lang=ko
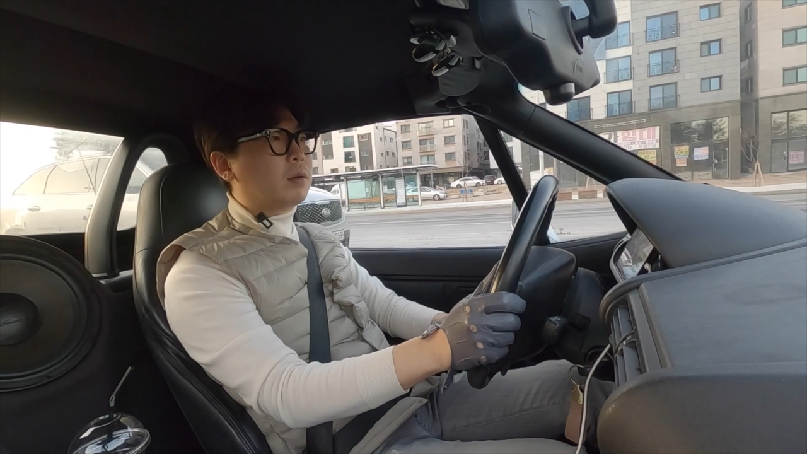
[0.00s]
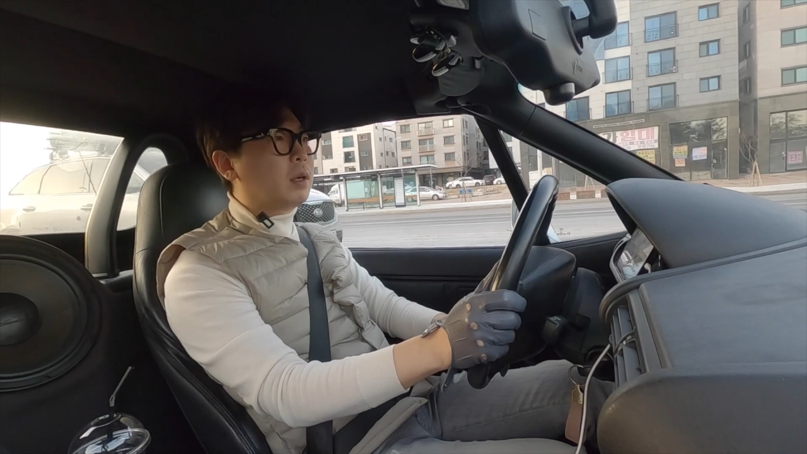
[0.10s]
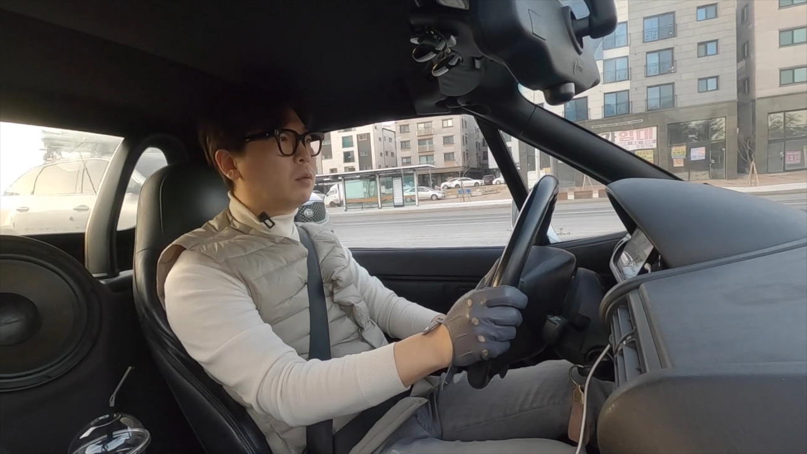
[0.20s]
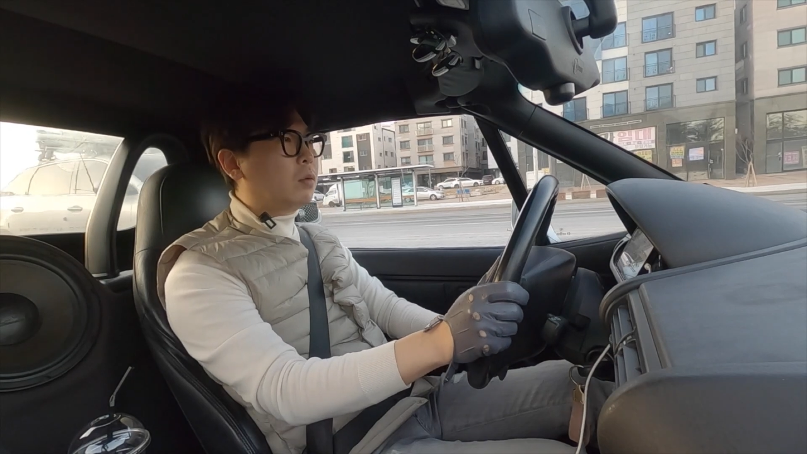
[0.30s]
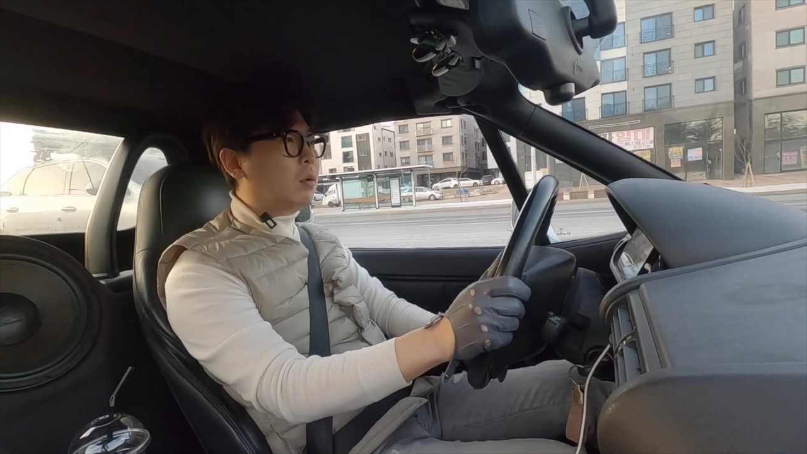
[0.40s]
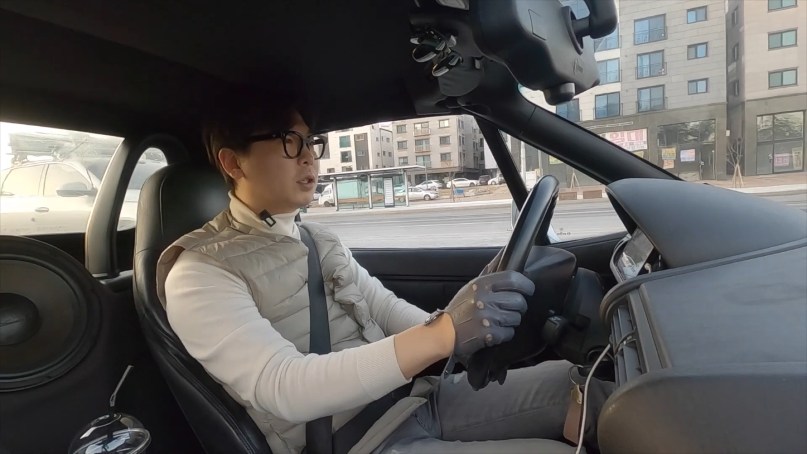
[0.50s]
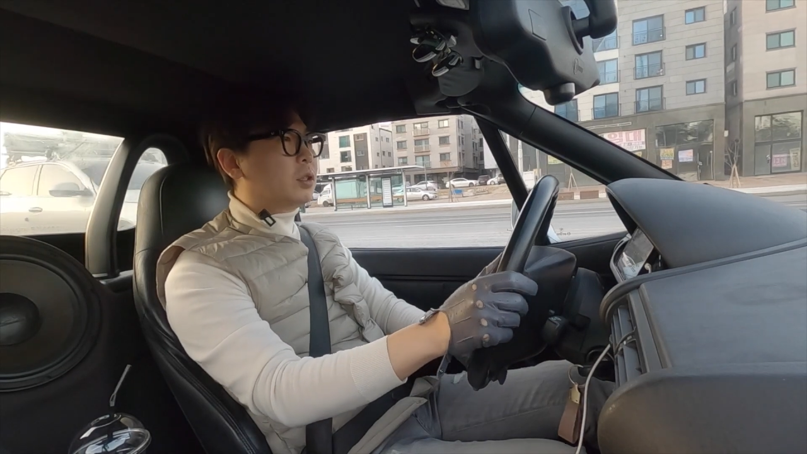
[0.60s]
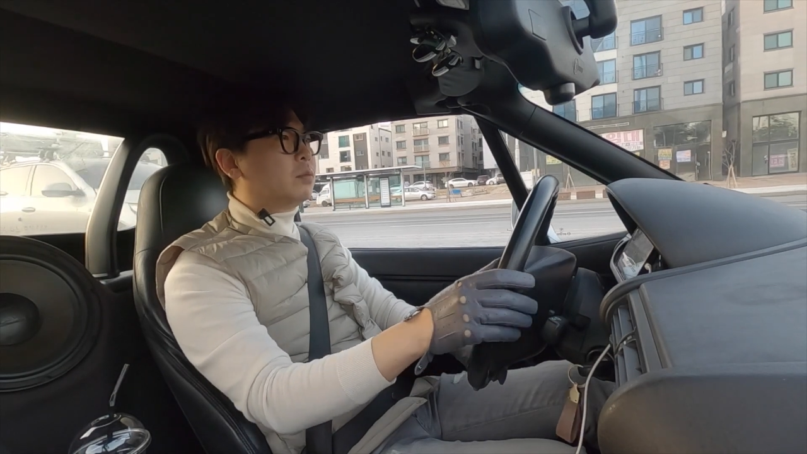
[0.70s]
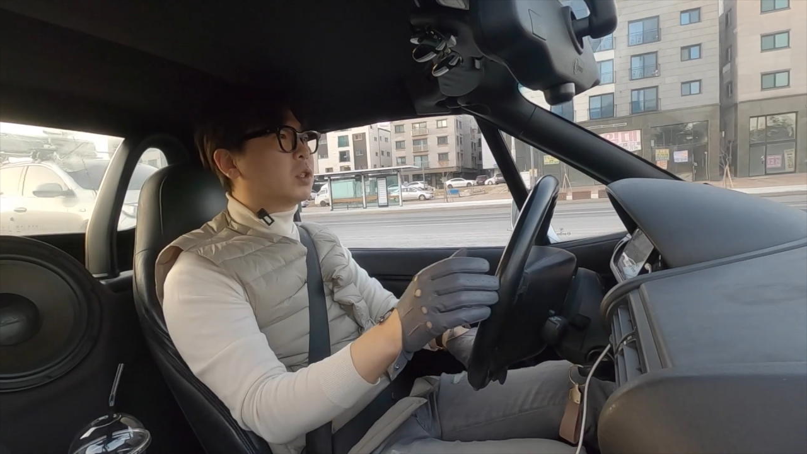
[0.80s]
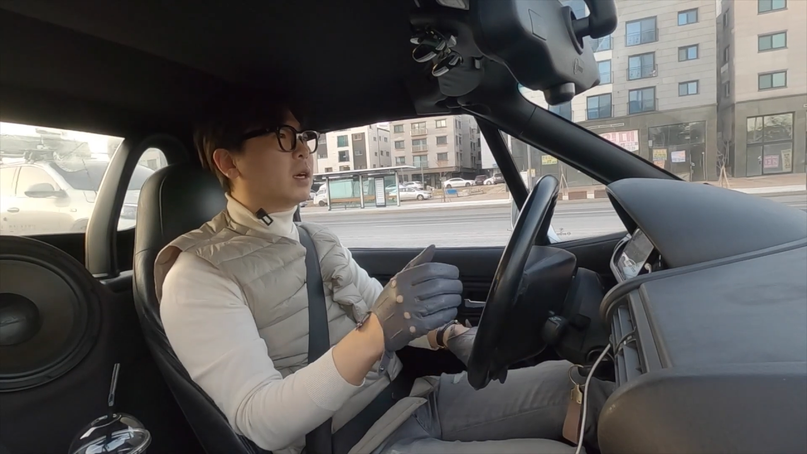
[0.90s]
그리고
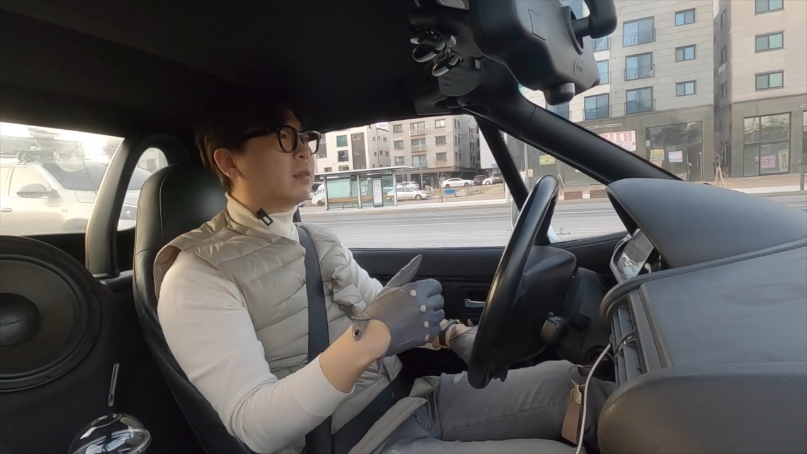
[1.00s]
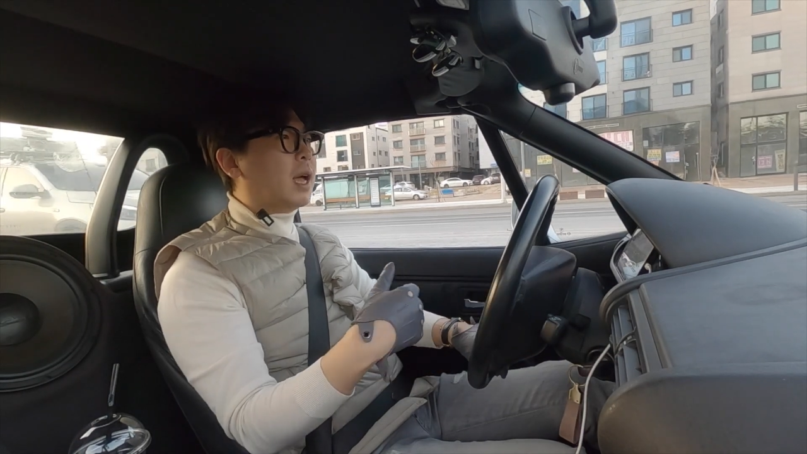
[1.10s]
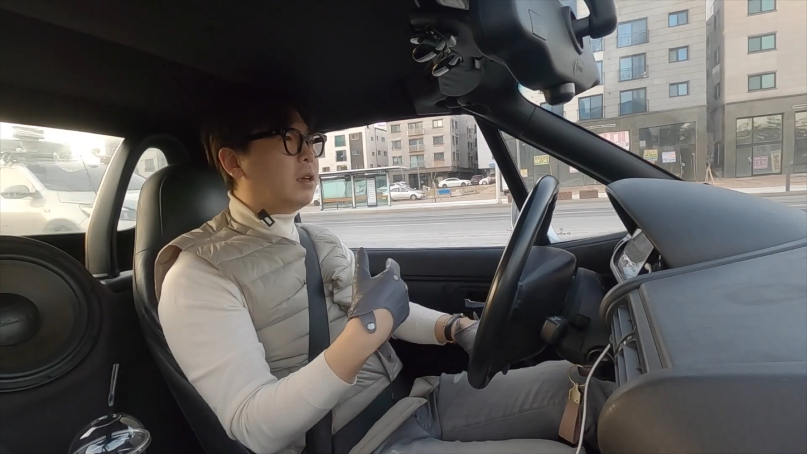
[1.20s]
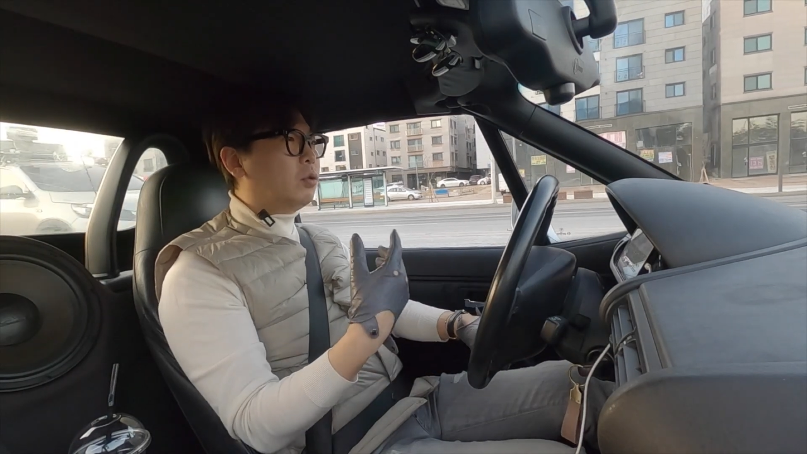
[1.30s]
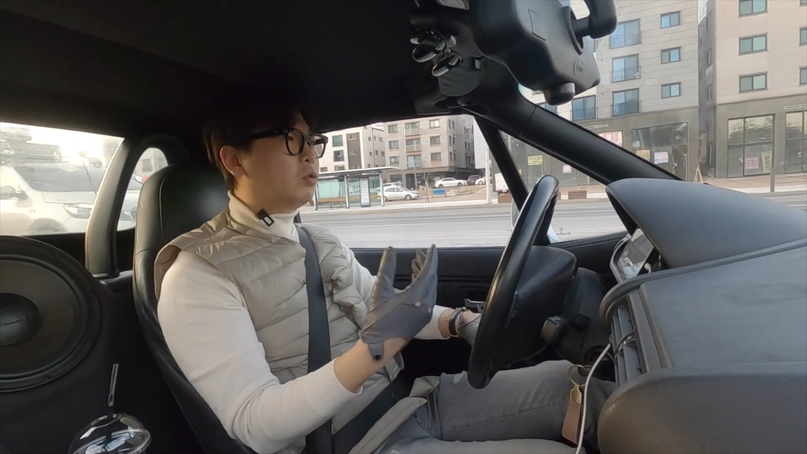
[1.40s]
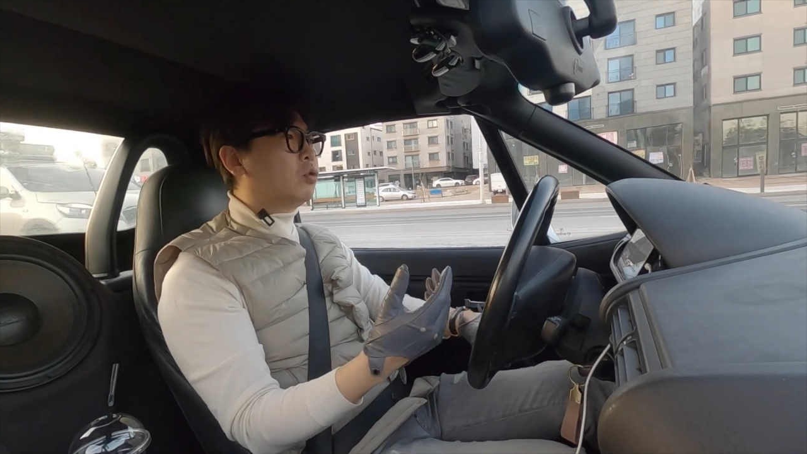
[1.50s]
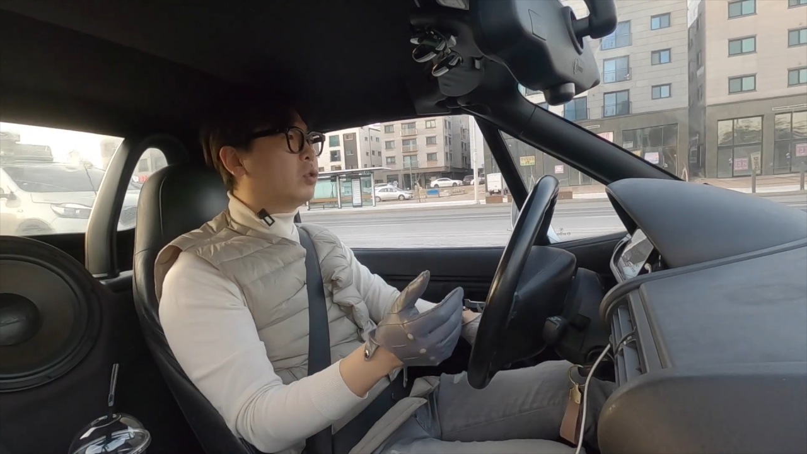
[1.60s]
지금 제가 타이어도